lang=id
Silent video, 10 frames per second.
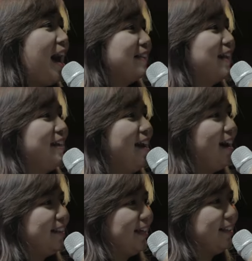angkatannya
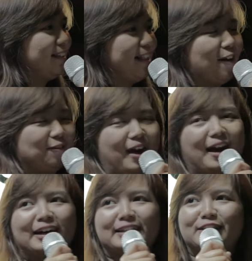angkatan lam,
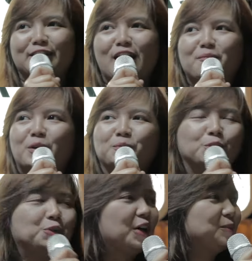angkatan
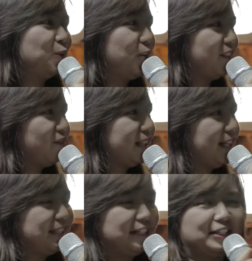80-an mungkin
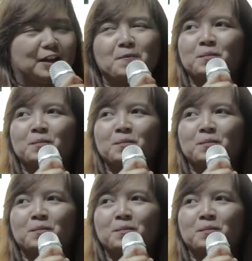fatality ini